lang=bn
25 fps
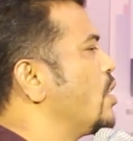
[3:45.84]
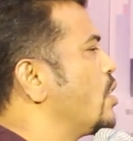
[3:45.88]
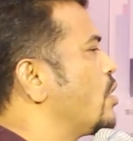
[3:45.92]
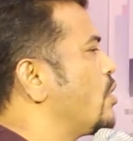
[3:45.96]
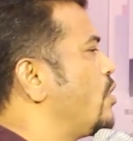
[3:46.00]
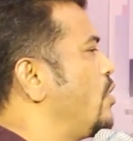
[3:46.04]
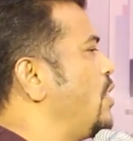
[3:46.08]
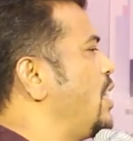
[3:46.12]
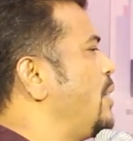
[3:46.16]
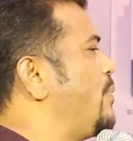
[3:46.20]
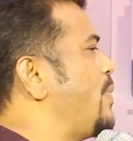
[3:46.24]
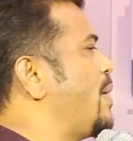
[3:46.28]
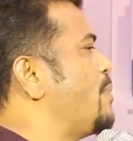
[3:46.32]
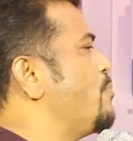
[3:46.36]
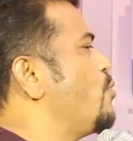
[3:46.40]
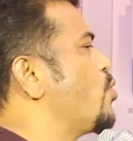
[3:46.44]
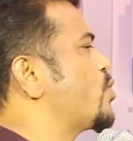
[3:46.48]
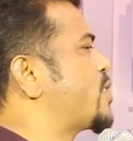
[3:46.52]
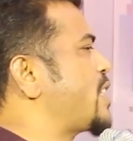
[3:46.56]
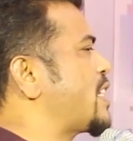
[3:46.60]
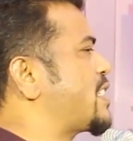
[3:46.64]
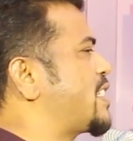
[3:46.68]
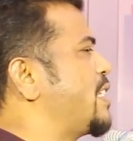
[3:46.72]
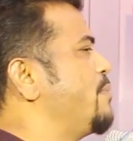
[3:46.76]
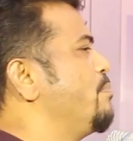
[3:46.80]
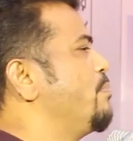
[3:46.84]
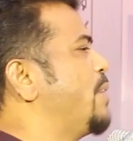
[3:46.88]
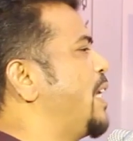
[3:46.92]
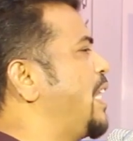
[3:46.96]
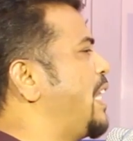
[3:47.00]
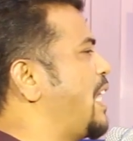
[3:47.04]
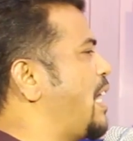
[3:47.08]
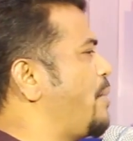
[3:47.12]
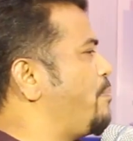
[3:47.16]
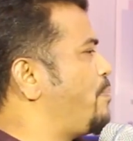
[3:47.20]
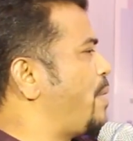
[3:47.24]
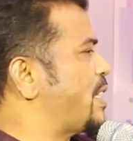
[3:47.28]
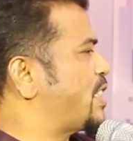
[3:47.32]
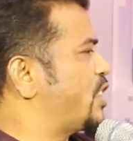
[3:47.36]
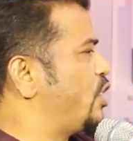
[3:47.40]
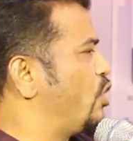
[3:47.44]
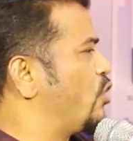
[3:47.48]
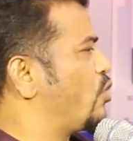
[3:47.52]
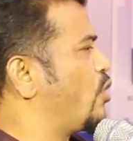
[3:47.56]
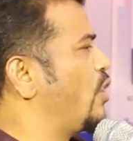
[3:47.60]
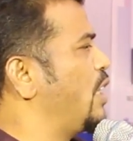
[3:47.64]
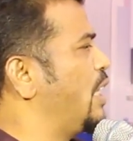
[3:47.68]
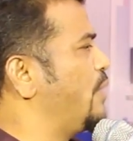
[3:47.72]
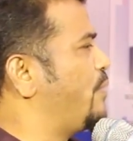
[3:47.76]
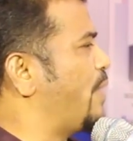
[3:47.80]
খলিফা মোতাসিম বিল্লা আব্বাসীয়
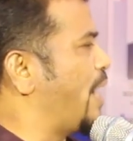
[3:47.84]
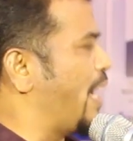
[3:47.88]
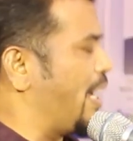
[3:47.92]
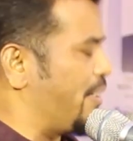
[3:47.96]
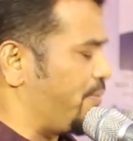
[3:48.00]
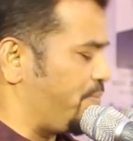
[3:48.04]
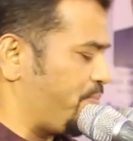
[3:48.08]
খলিফা